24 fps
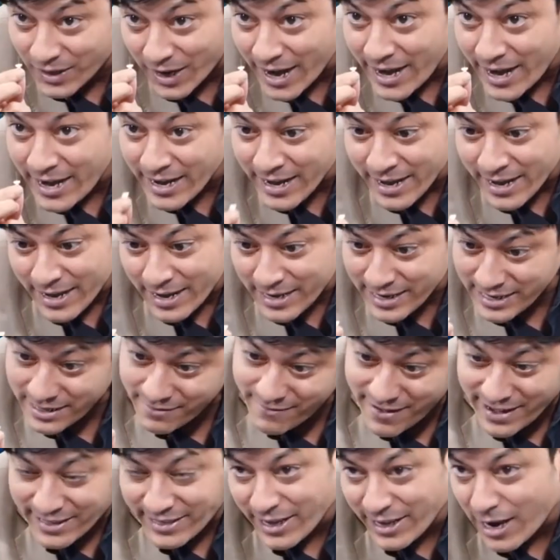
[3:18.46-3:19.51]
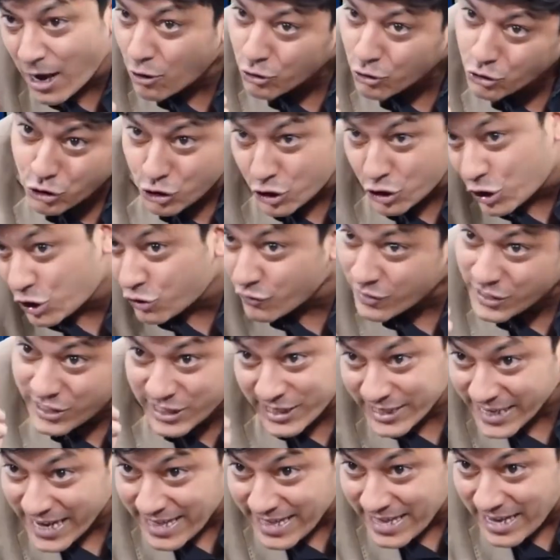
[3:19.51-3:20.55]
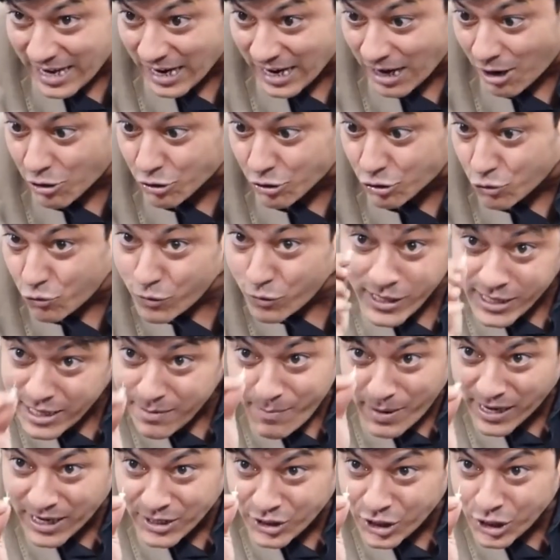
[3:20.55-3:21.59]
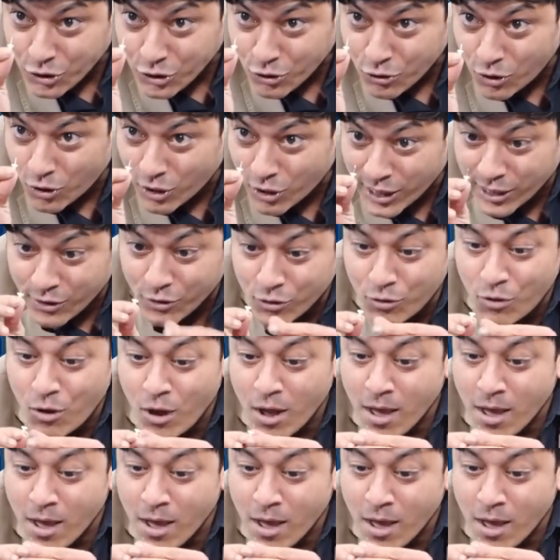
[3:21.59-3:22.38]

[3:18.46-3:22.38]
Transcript: రైట్ ఇది వ్యక్తి కావచ్చు సిచ్యువేషన్స్ ఏదైనా కావచ్చు ఇది మన చేతుల్లో లేదు